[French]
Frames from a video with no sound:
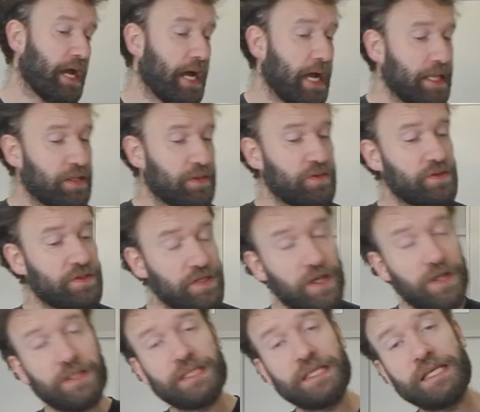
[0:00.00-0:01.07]
As-tu
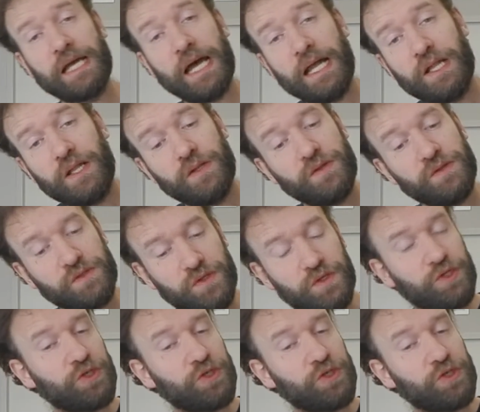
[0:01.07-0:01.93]
sortiras de ce